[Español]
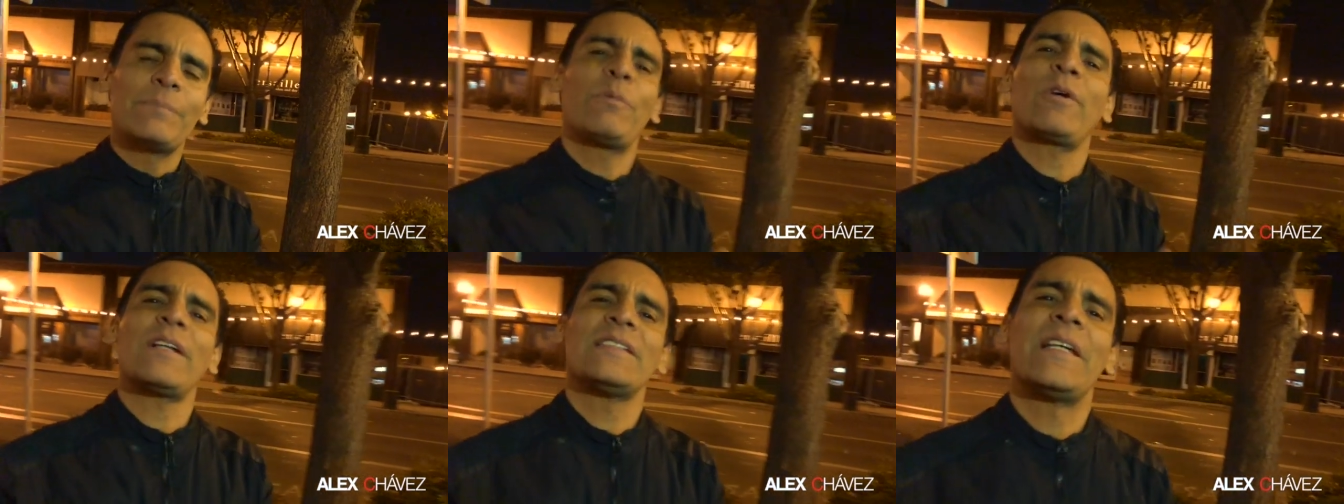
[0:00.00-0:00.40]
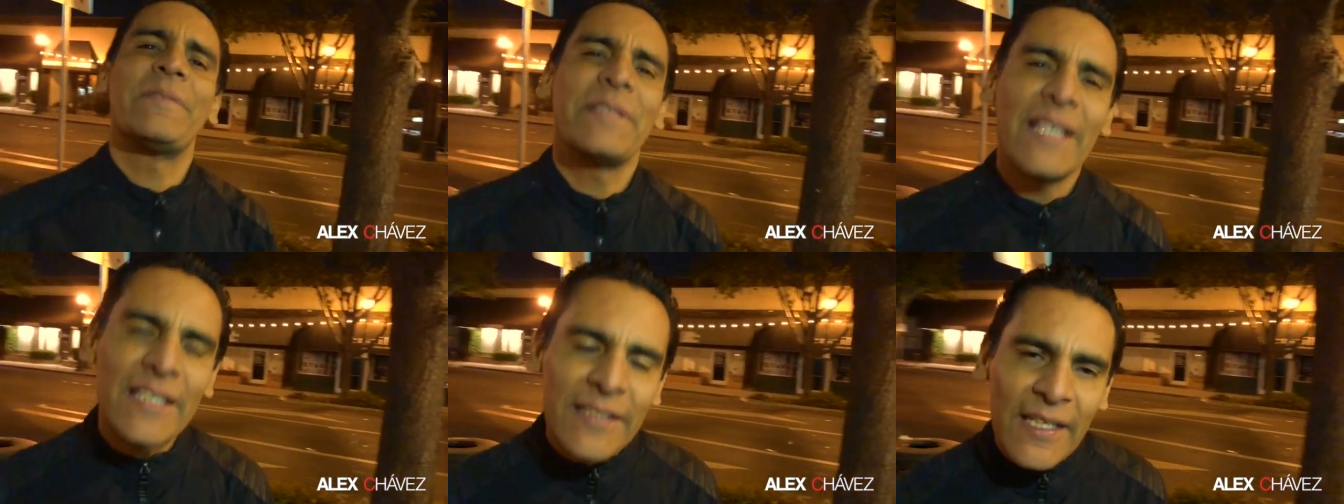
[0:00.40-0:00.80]
épocas
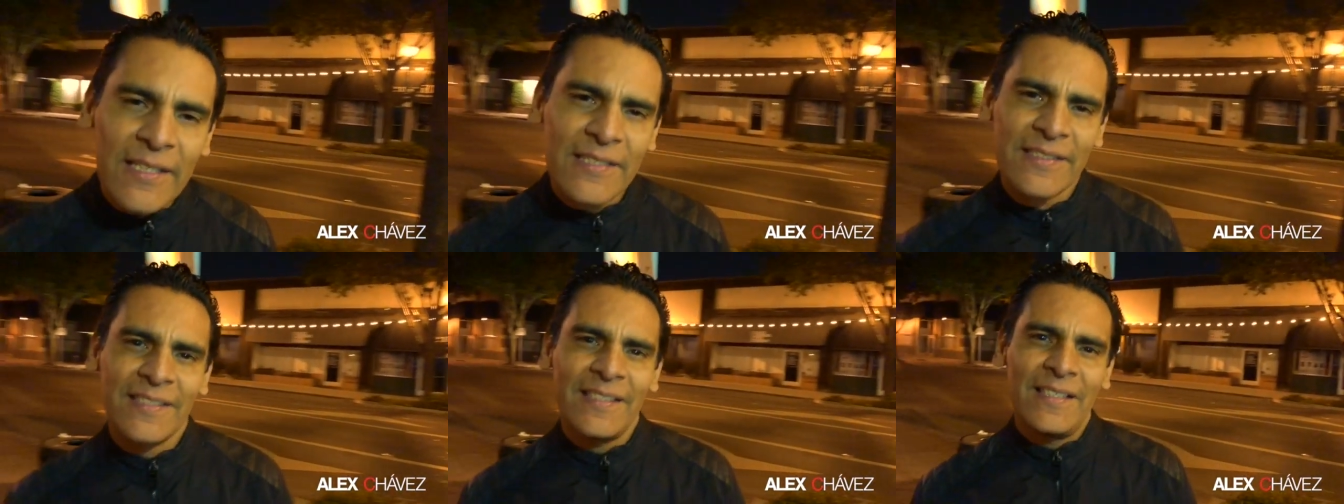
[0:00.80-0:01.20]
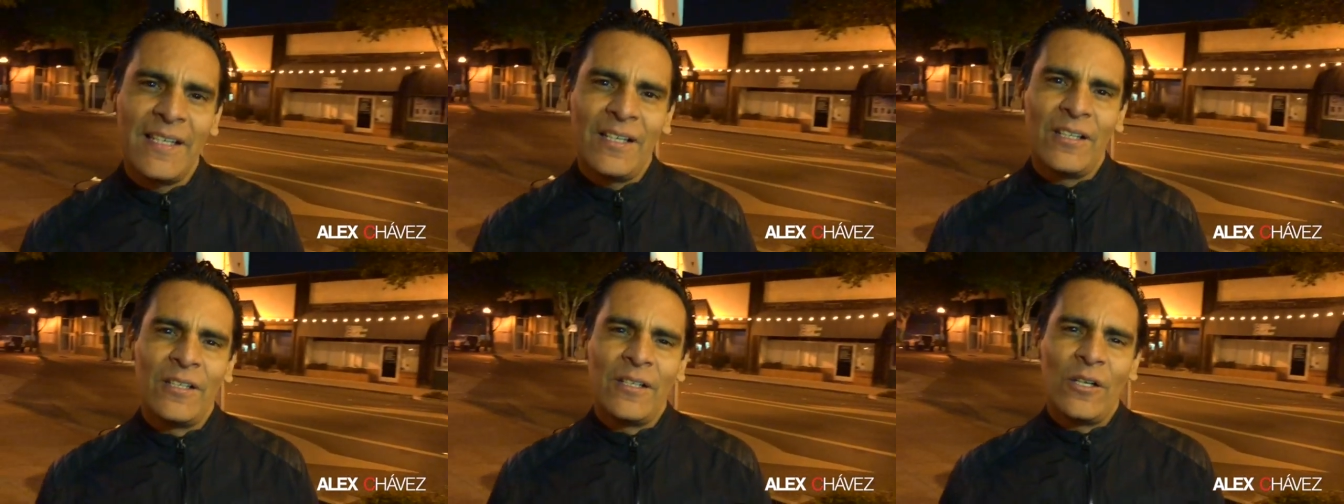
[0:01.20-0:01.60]
navideñas.
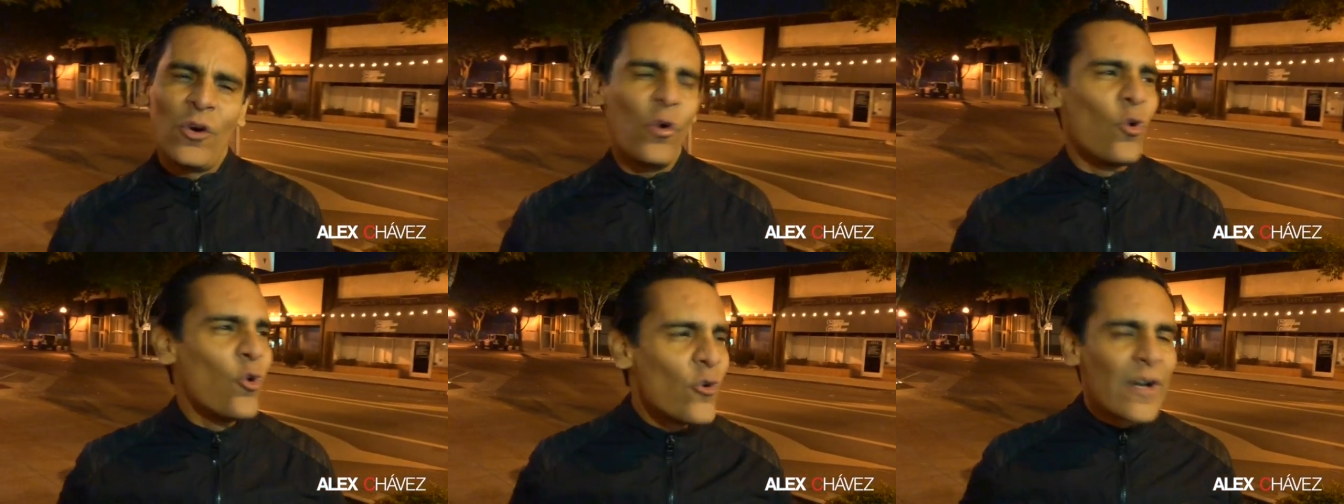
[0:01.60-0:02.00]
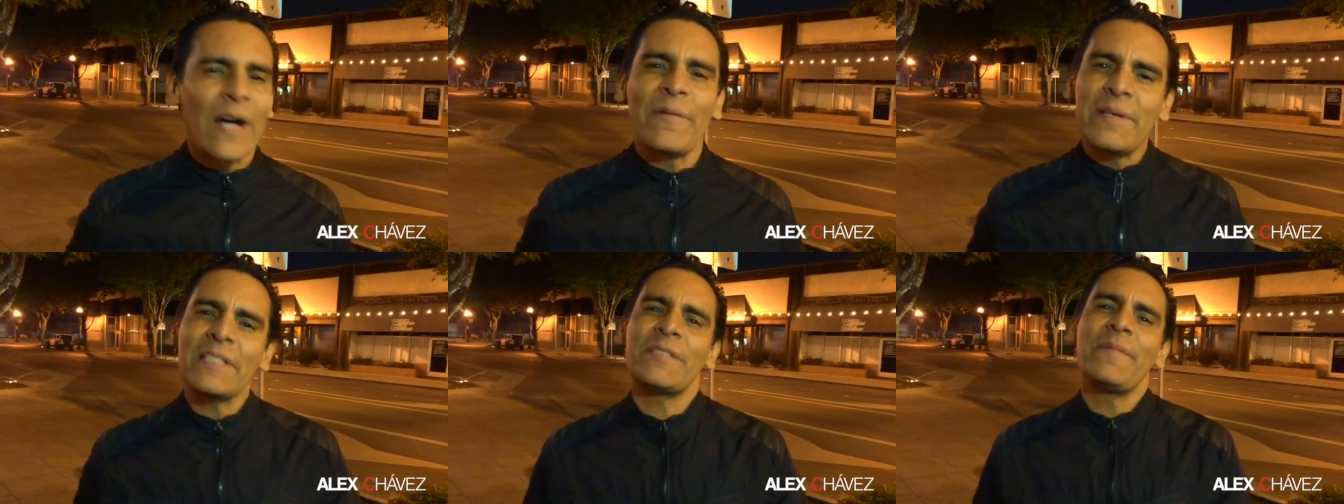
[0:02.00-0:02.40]

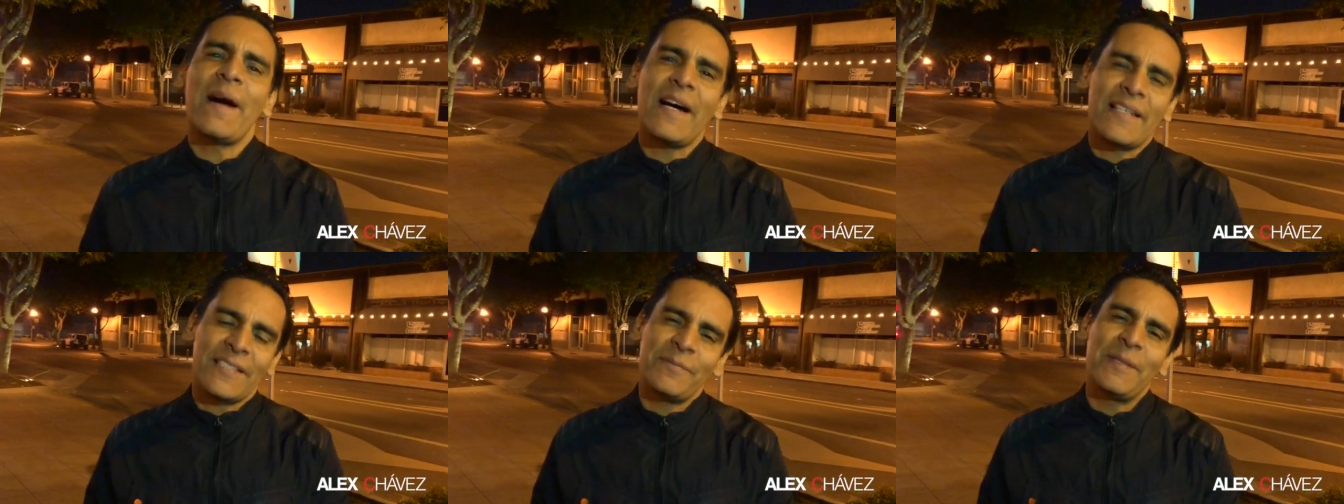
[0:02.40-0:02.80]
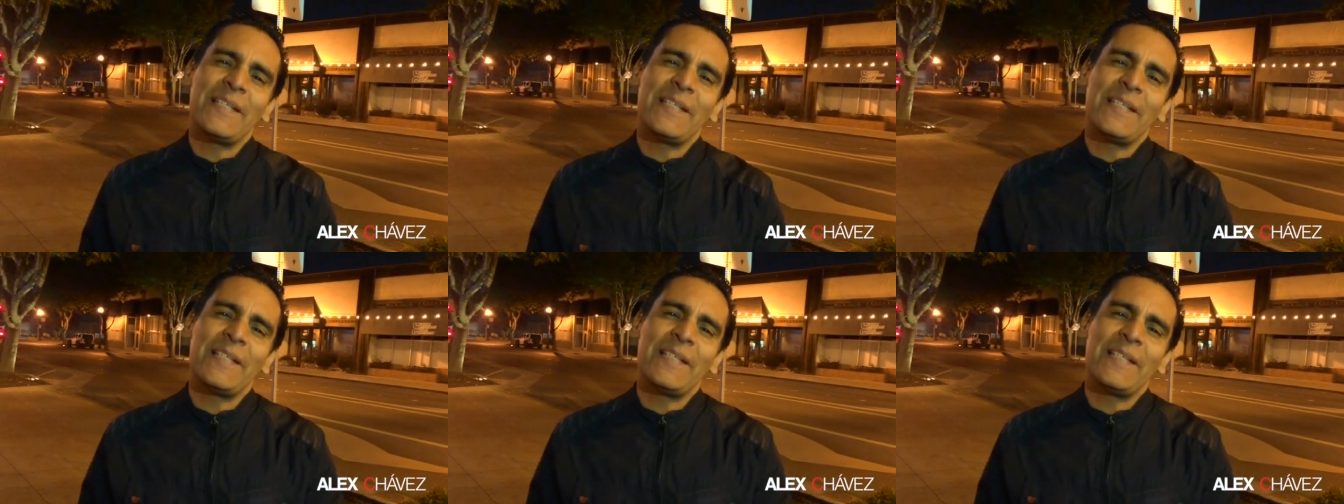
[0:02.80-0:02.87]
Una vez más,